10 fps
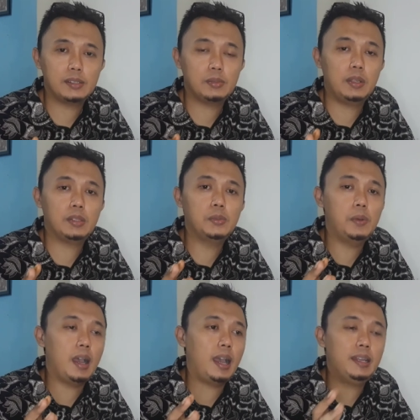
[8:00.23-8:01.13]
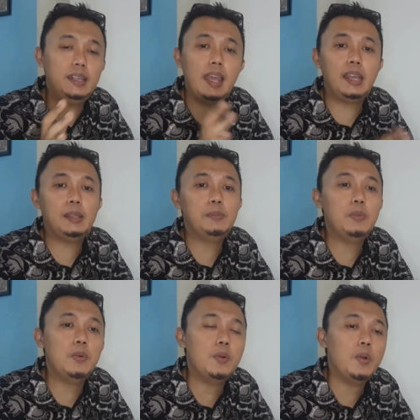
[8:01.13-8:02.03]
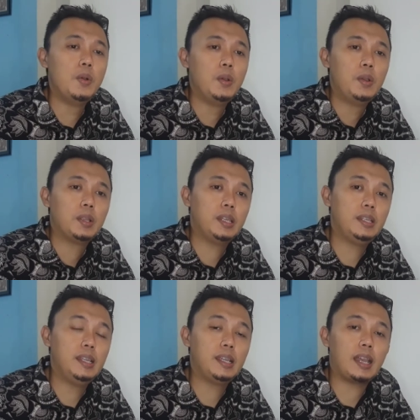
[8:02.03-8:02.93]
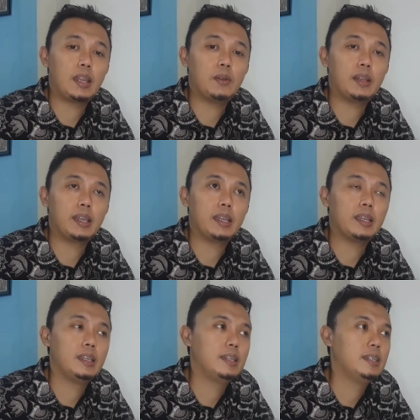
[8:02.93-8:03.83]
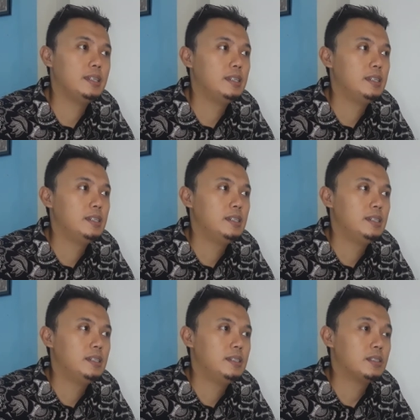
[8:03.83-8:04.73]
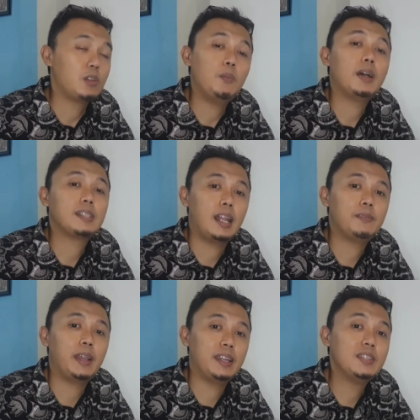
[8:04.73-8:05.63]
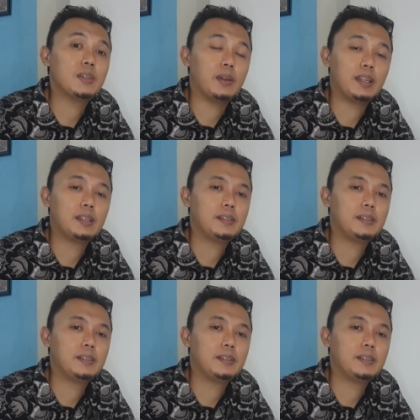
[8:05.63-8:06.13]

sudah tua, dia dibu didirikan oleh Thomas Alva Edison